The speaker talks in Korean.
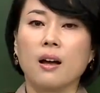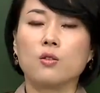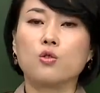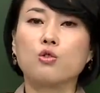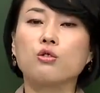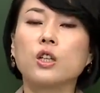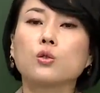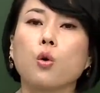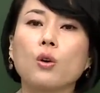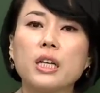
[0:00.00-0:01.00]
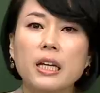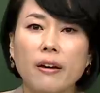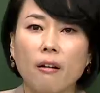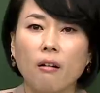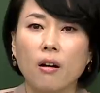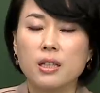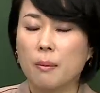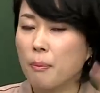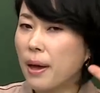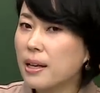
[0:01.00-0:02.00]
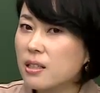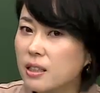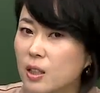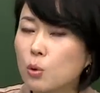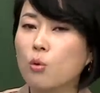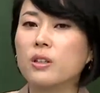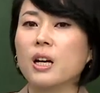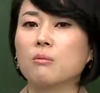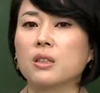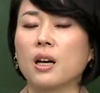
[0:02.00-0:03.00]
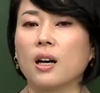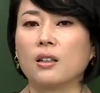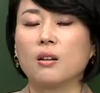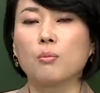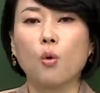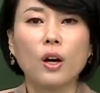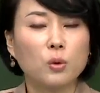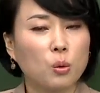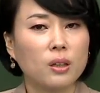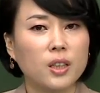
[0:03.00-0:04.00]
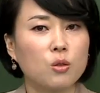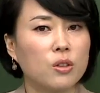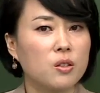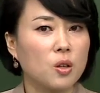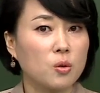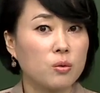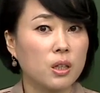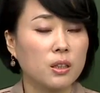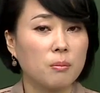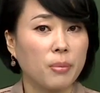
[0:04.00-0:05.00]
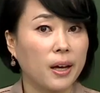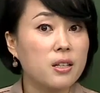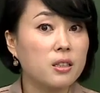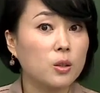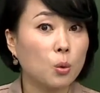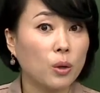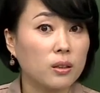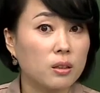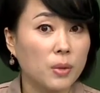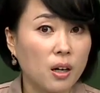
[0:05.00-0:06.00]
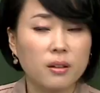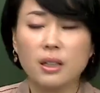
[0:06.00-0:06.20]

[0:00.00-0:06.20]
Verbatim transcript: 줄이 동일해요. 자, 매질이 동일합니다. 그럼 뭐가 똑같다고 그랬어요, 선생님? 매질이 똑같으면